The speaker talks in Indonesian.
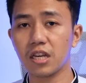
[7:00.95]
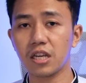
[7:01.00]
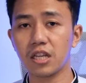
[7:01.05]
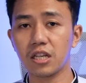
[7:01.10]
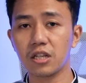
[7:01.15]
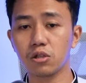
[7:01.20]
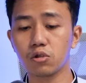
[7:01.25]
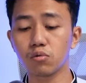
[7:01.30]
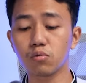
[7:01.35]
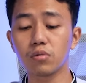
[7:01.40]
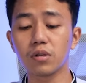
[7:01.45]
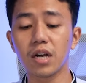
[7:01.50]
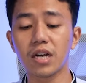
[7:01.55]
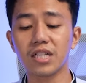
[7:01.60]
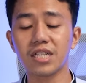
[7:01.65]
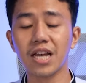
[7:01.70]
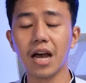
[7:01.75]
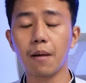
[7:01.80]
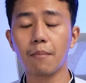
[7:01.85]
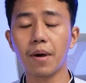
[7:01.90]
ini
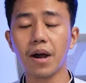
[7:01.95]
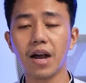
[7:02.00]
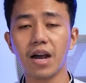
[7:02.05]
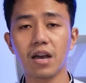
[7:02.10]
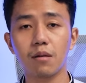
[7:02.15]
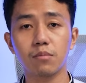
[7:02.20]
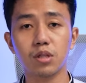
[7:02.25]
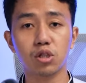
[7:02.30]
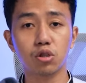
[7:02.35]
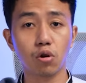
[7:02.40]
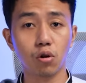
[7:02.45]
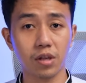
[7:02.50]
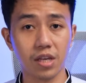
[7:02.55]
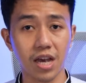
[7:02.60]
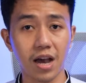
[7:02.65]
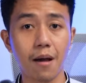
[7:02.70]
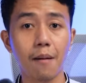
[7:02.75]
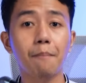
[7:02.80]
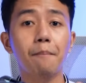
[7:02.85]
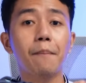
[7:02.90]
juga sama kayak midsole-nya